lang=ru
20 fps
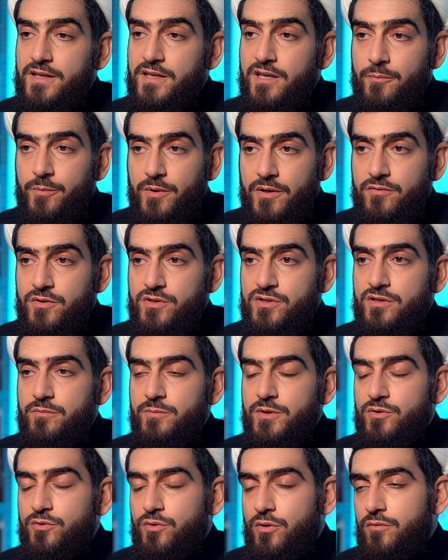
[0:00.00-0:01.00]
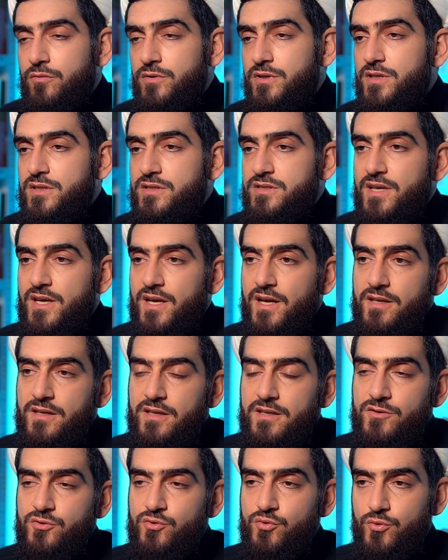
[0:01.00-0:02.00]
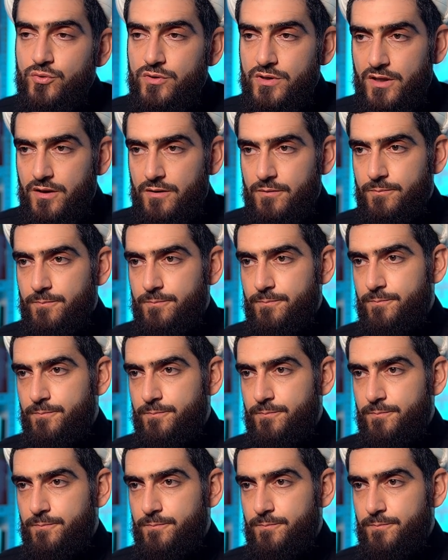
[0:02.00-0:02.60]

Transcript: неопровержимые доводы из Корана и Сунны –